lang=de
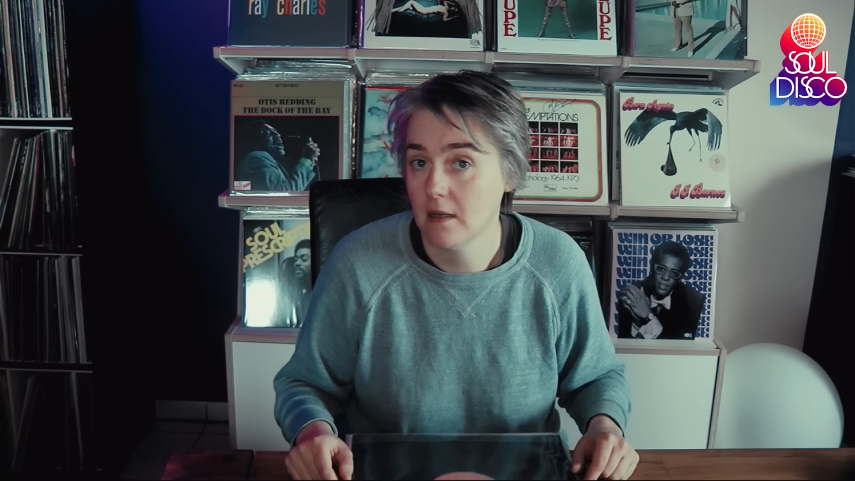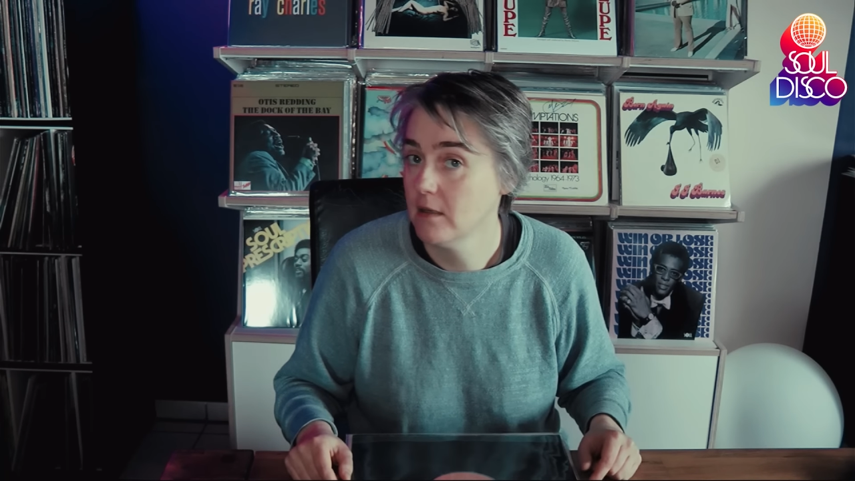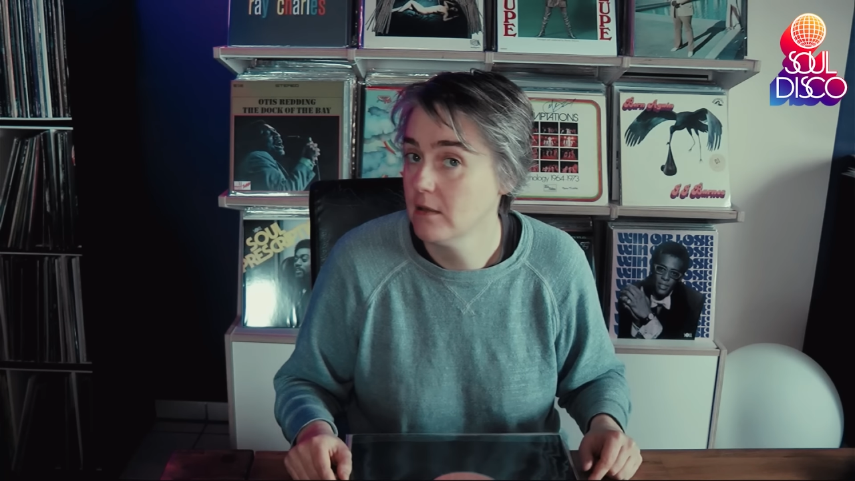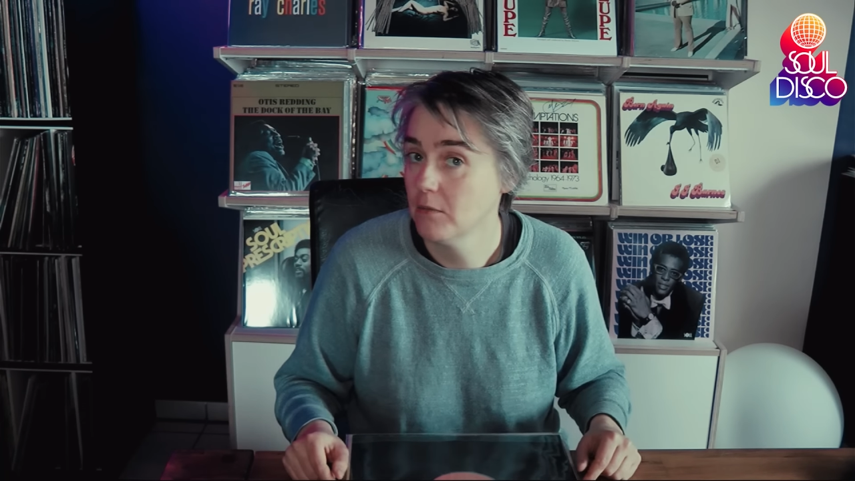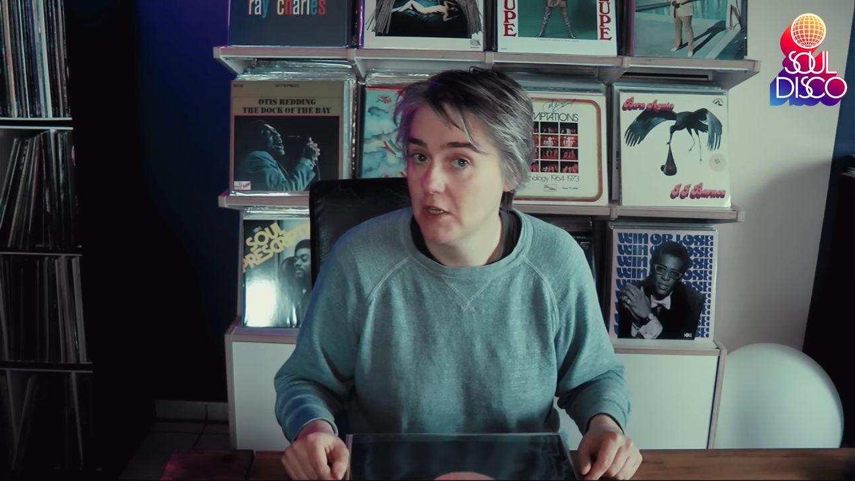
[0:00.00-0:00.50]

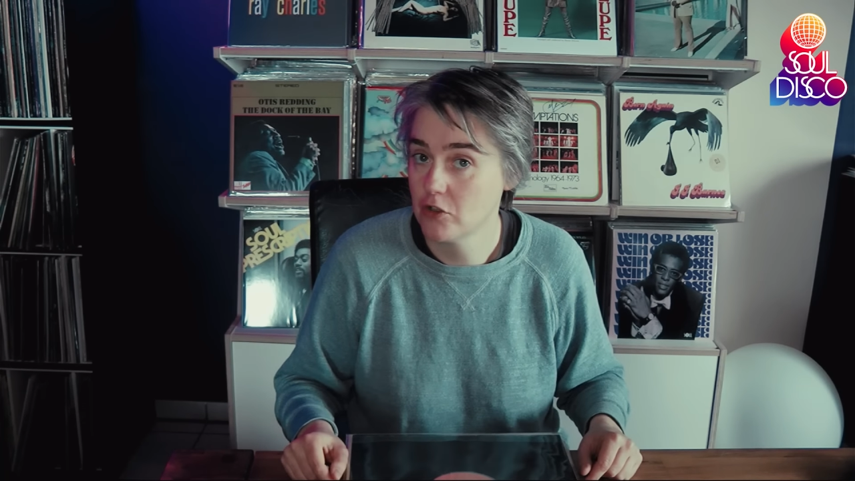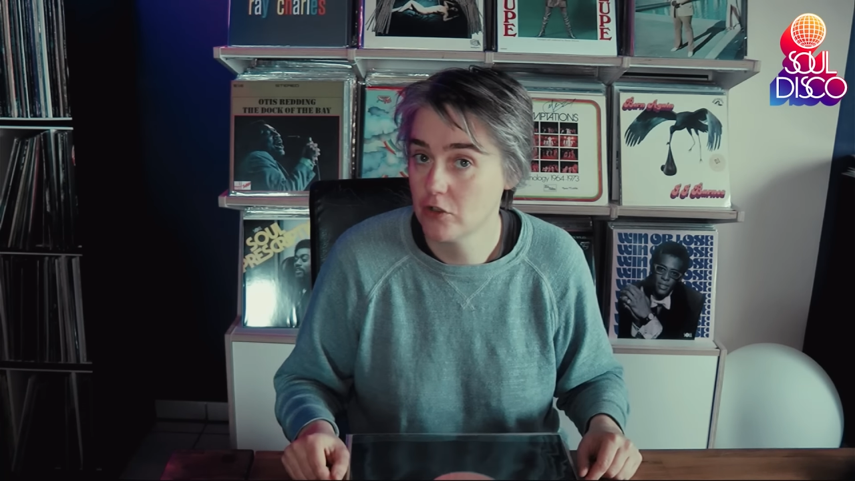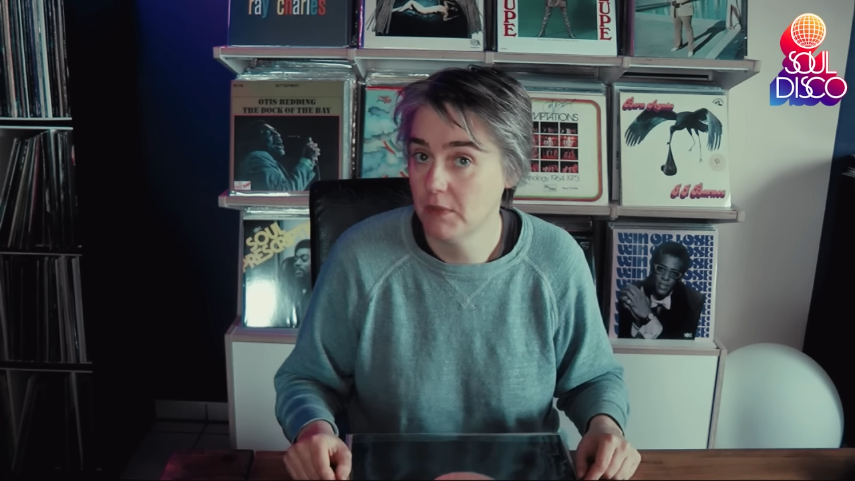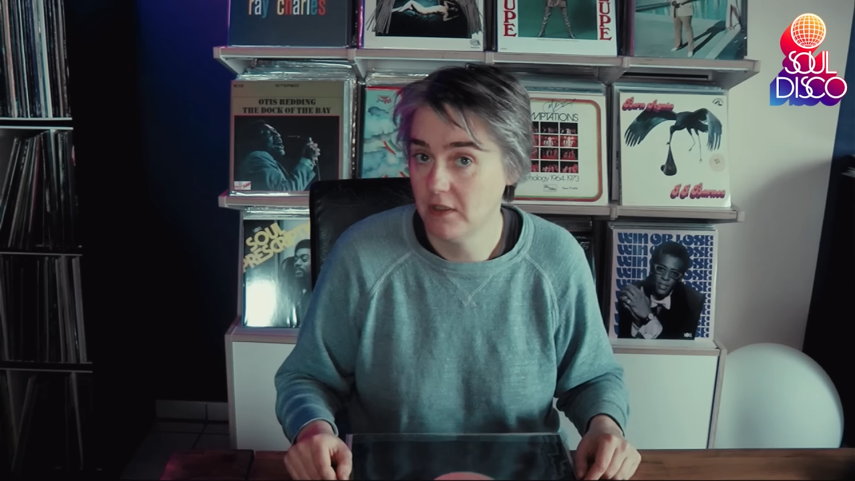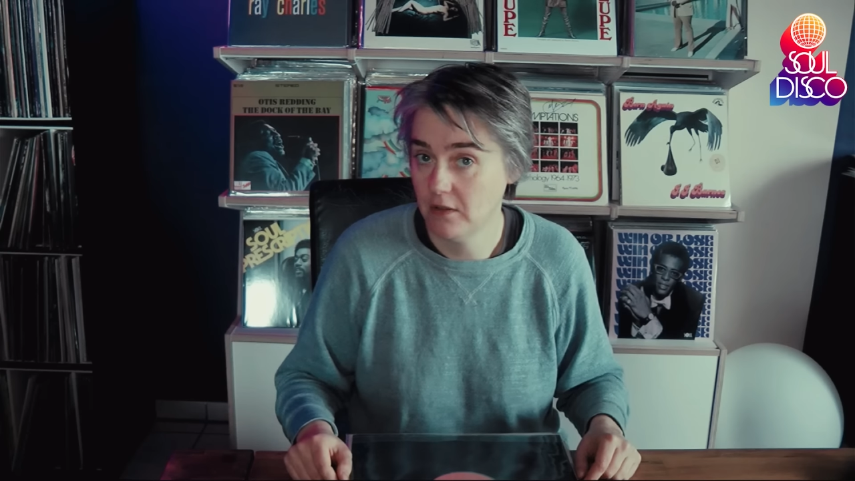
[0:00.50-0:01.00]
selten
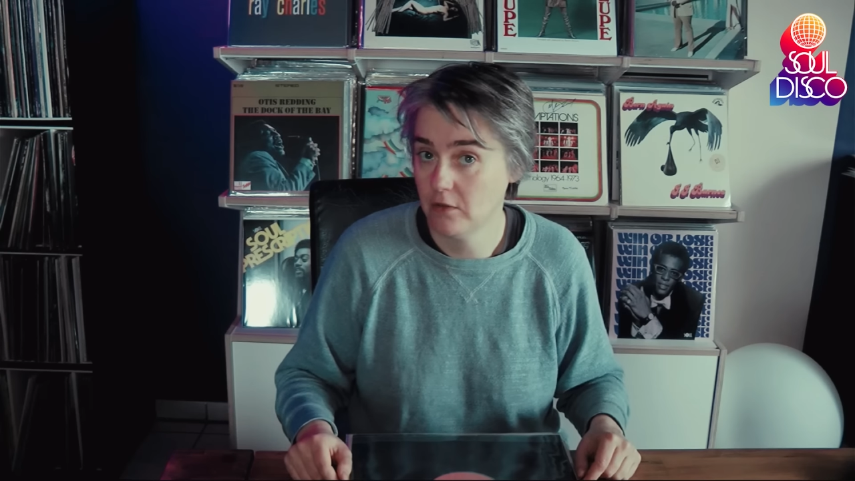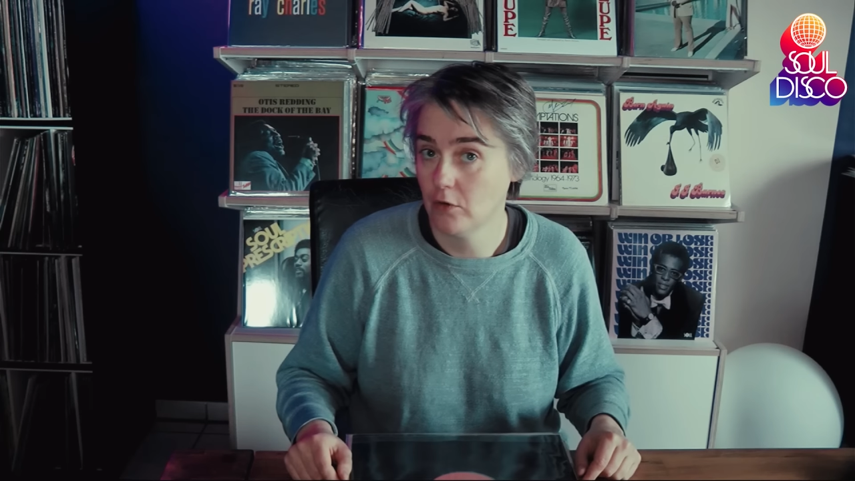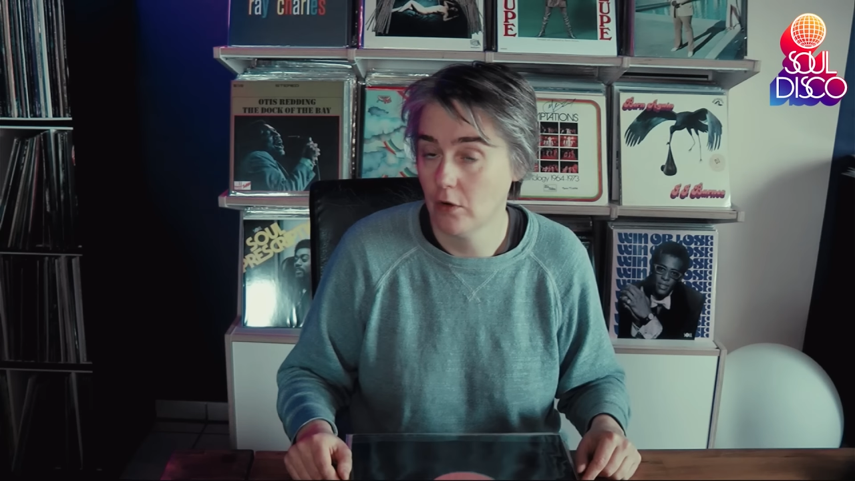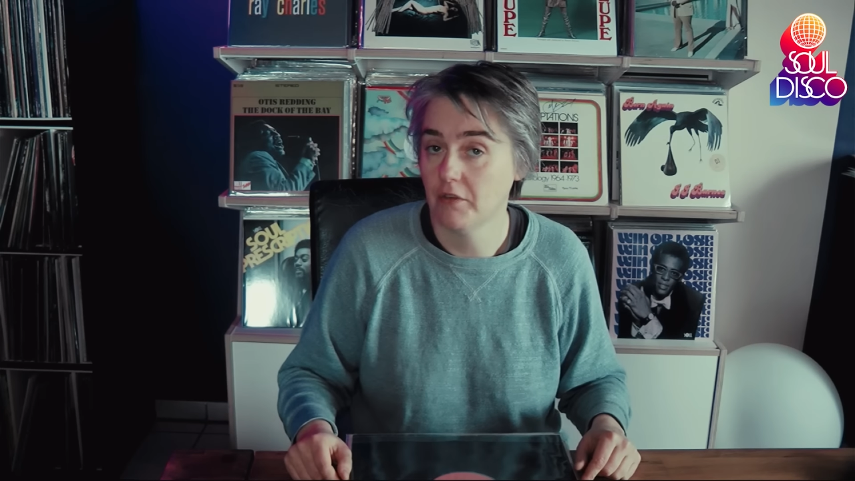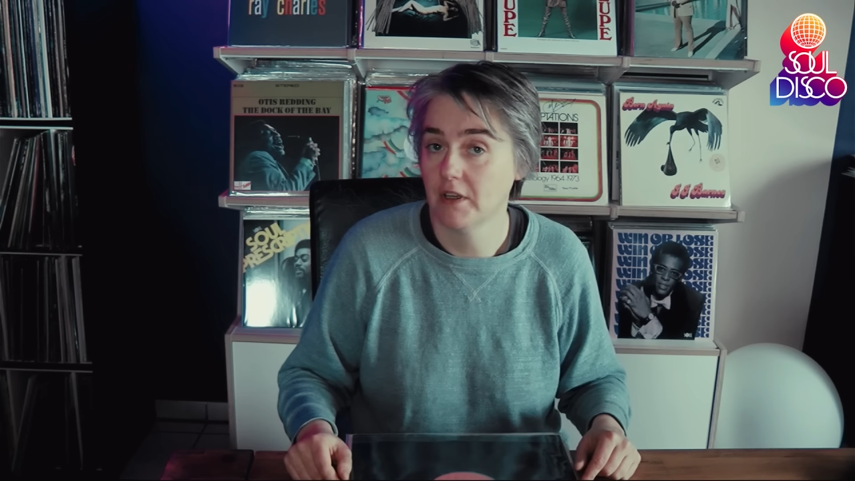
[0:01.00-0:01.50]
Menschen mit diesen
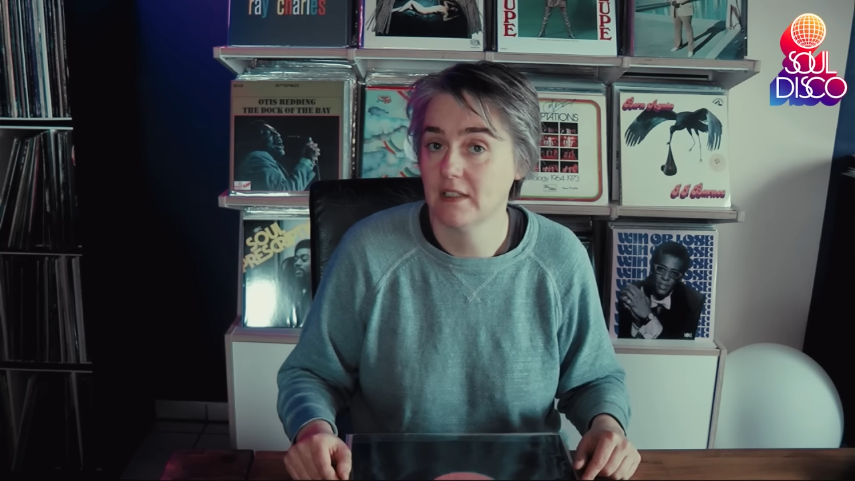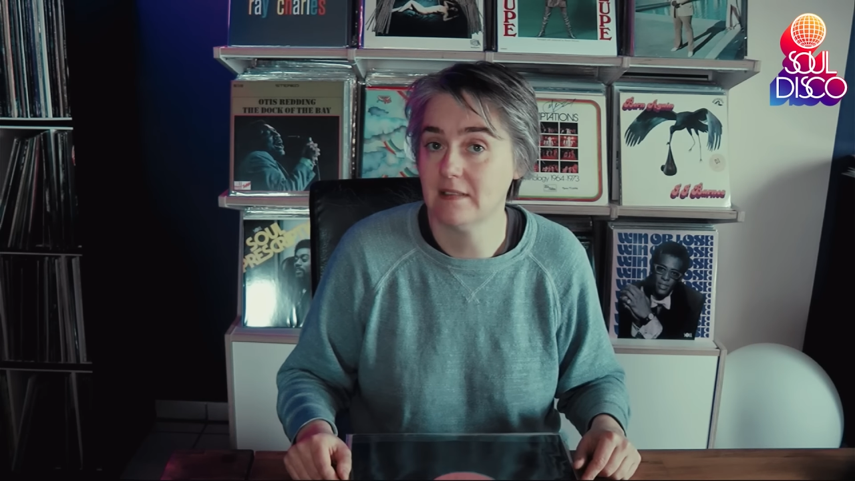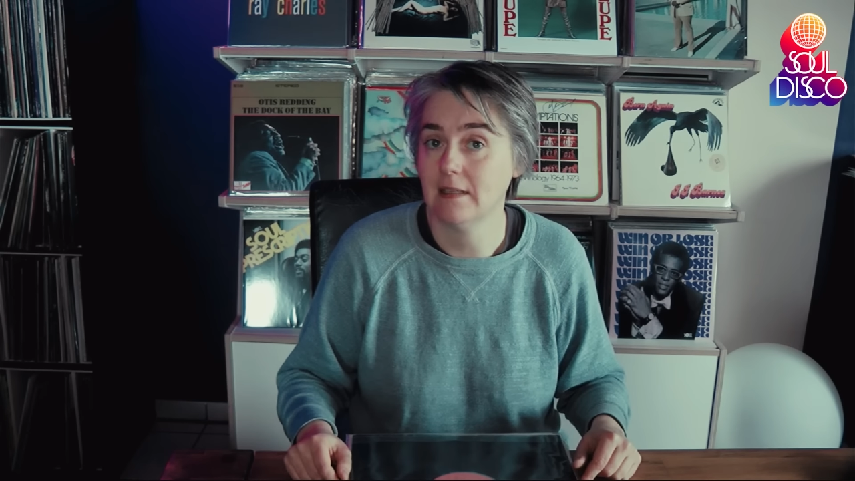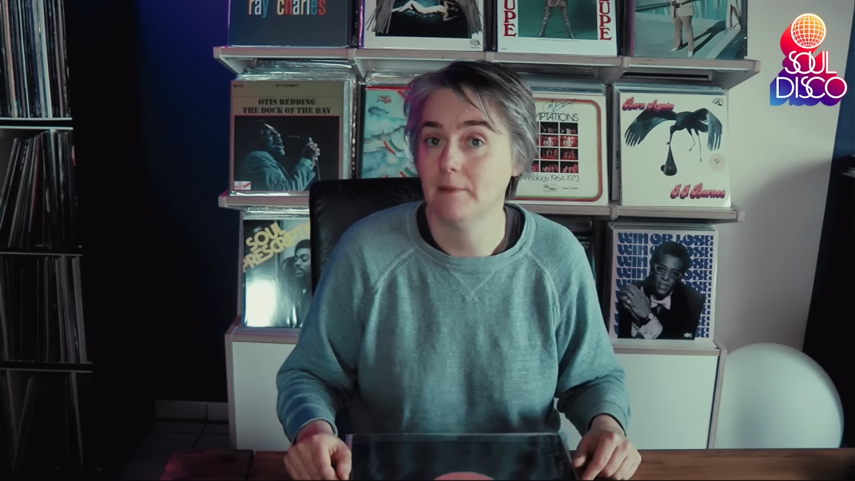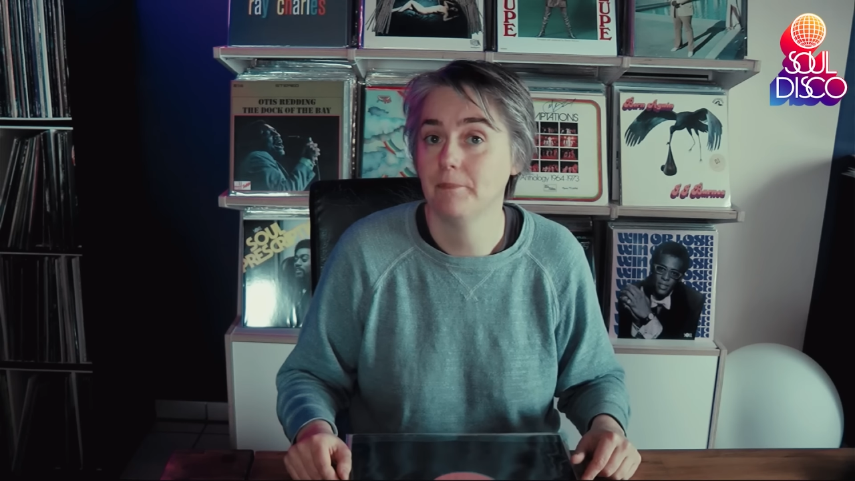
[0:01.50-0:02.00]
Koffern
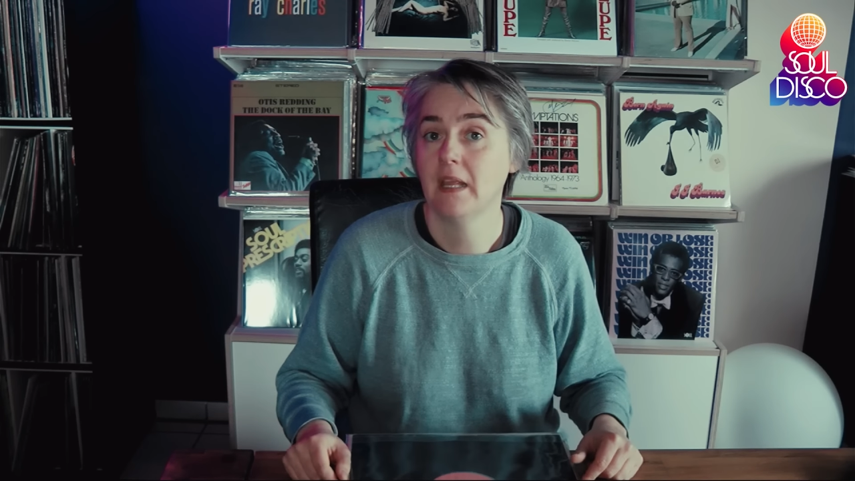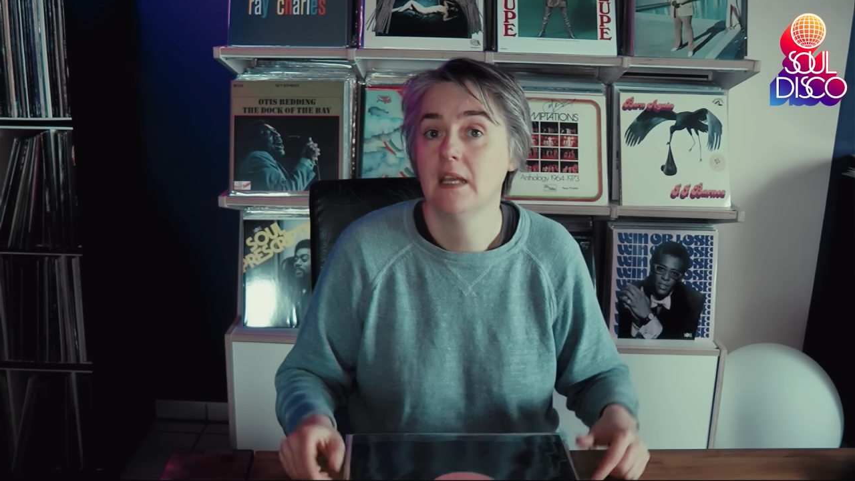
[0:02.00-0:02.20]
gesehen.